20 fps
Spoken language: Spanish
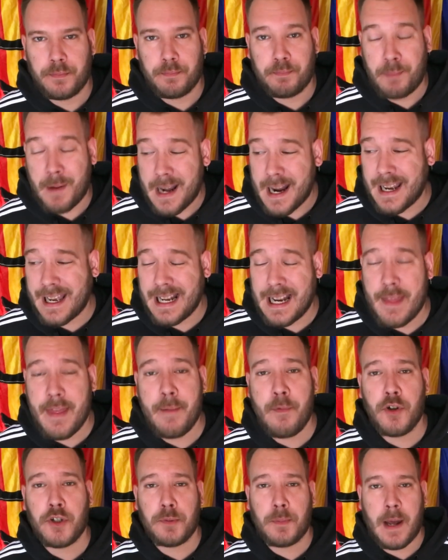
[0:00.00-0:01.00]
Para que le
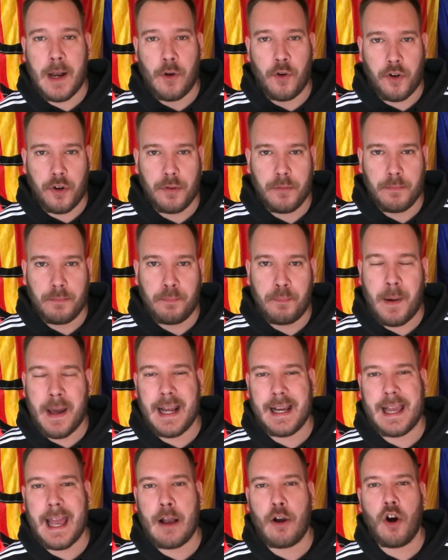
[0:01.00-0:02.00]
demos valor.
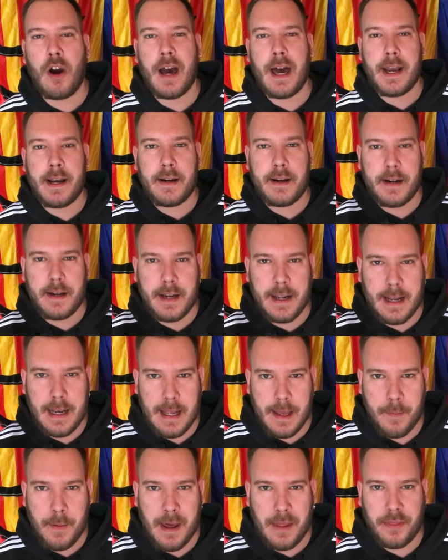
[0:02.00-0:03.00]
Para que coja
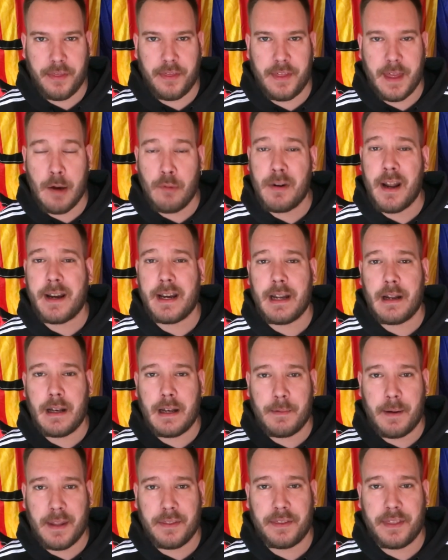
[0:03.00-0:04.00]
relevancia. Una
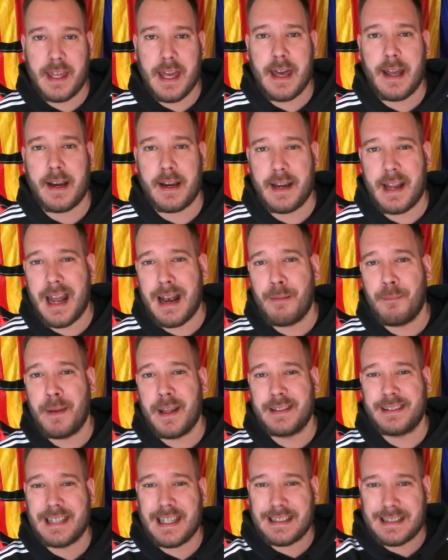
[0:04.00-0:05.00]
relevancia realmente